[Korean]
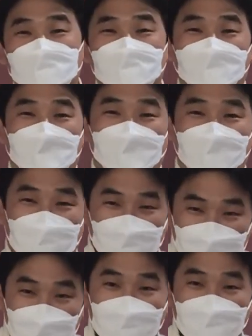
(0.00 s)
아주
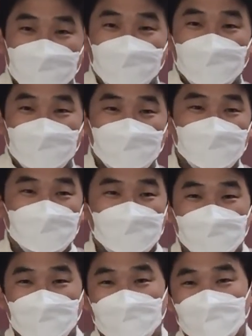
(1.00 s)
황당한 일이 벌어지고 있어요.